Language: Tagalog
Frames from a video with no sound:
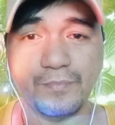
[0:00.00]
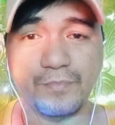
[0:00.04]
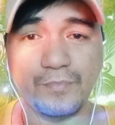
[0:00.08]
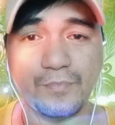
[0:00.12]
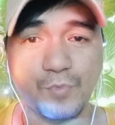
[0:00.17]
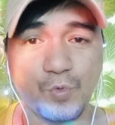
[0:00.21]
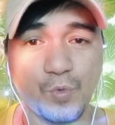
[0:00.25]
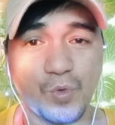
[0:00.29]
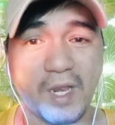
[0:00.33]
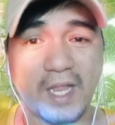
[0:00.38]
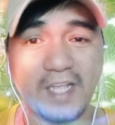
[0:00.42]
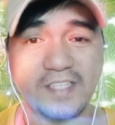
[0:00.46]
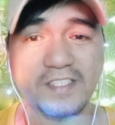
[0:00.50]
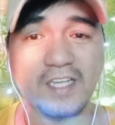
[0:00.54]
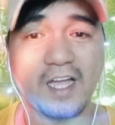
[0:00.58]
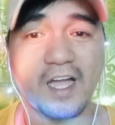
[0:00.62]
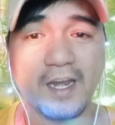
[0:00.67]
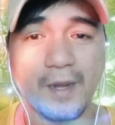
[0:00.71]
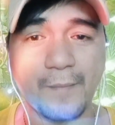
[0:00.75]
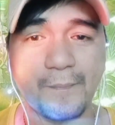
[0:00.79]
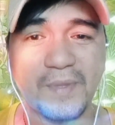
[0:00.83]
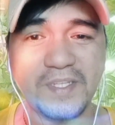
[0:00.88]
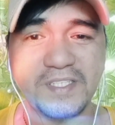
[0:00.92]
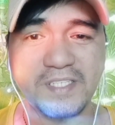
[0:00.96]
wala sa
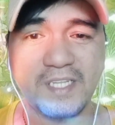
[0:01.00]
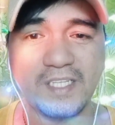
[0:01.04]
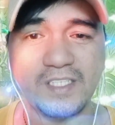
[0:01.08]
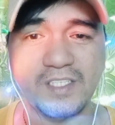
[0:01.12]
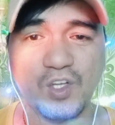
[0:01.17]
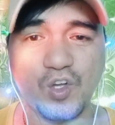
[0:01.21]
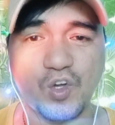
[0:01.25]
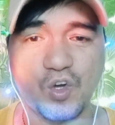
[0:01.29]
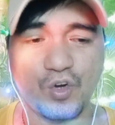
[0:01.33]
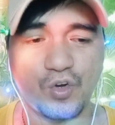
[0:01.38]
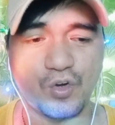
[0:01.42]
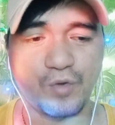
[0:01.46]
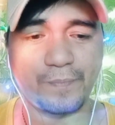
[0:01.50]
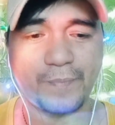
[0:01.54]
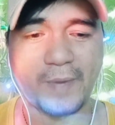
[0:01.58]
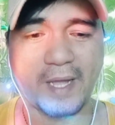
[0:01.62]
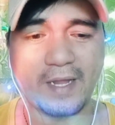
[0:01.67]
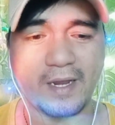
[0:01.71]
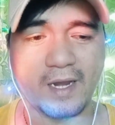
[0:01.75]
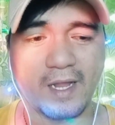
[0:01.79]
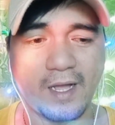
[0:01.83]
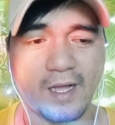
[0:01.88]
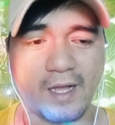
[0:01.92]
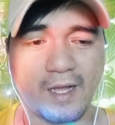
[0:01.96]
karapatan ko
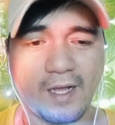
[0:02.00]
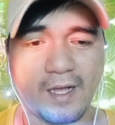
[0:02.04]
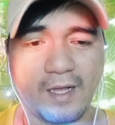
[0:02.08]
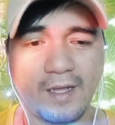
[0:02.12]
para